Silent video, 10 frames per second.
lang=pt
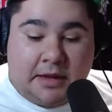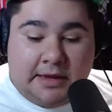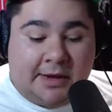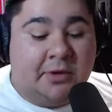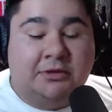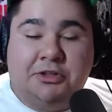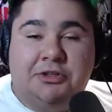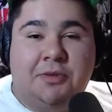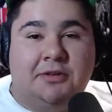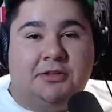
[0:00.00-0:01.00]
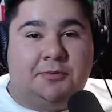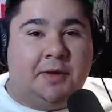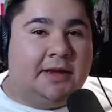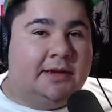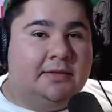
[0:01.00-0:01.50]
E quanto a gente menos
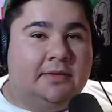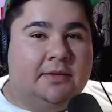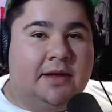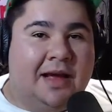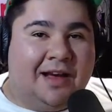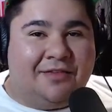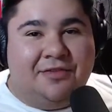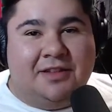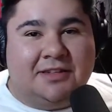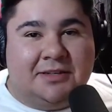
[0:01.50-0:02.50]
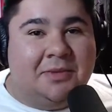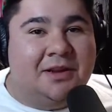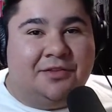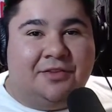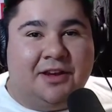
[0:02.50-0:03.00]
espera, a vida se
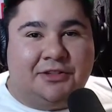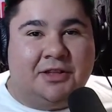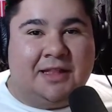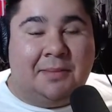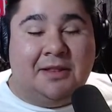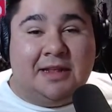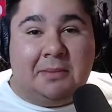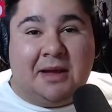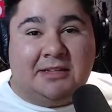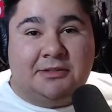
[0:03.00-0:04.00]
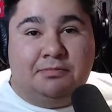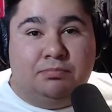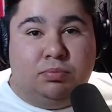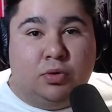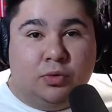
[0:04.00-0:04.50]
manifesta da maneira mais
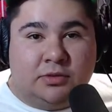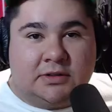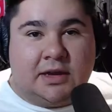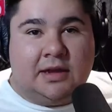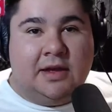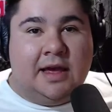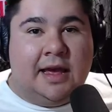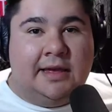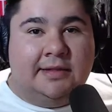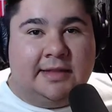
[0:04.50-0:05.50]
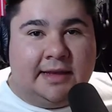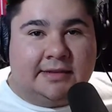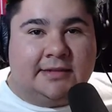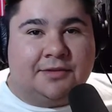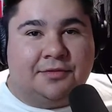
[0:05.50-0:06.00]
brusca,
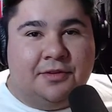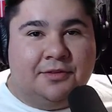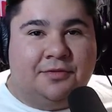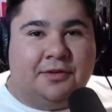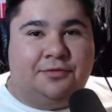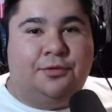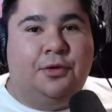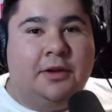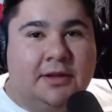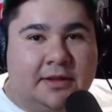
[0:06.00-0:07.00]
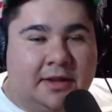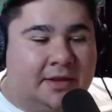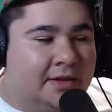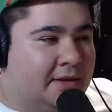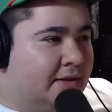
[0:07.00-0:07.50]
intensa, viva,
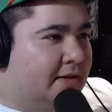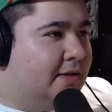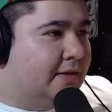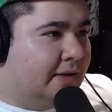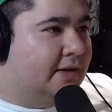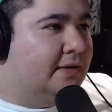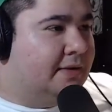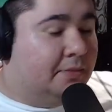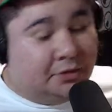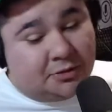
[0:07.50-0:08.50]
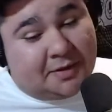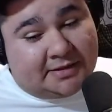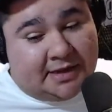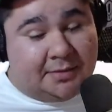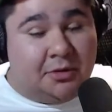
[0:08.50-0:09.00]
florida, né? Muitos
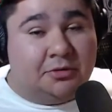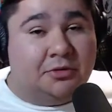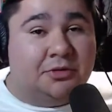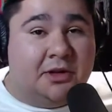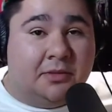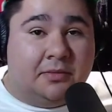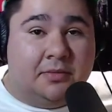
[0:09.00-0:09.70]
percebem, outros não.